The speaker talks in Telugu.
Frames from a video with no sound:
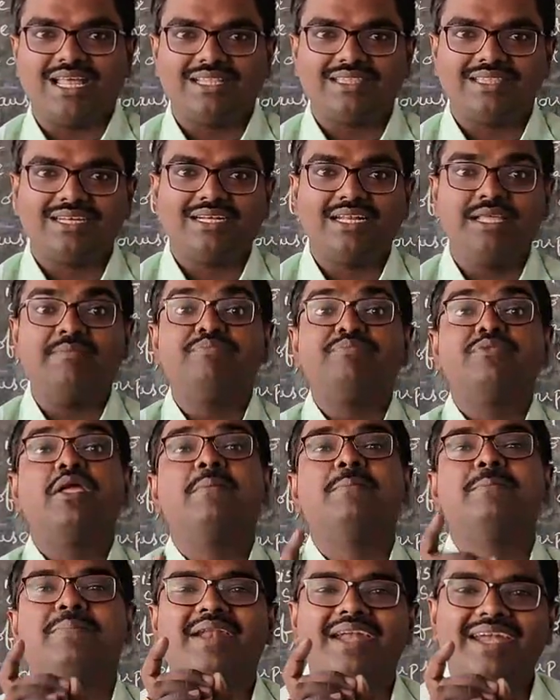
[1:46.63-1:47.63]
అంతటిని
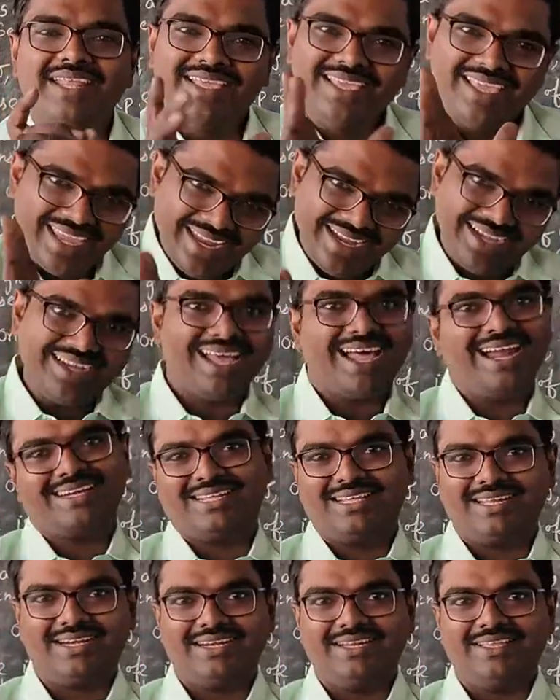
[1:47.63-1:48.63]
ప్రెడికేట్
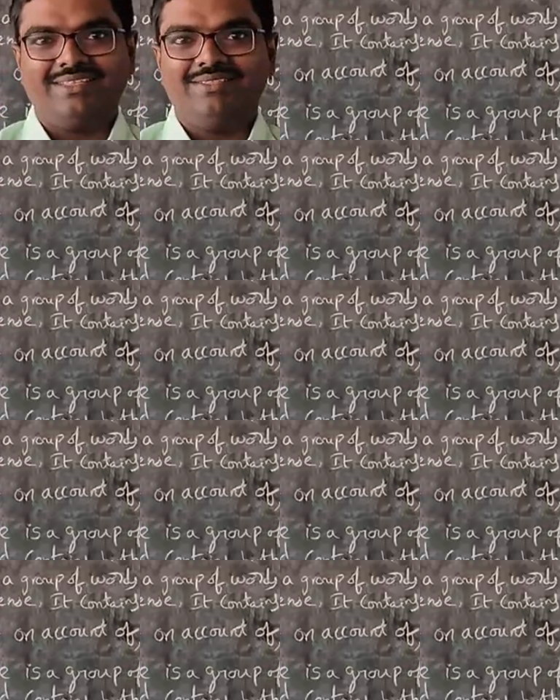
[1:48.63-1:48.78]
అంటారండి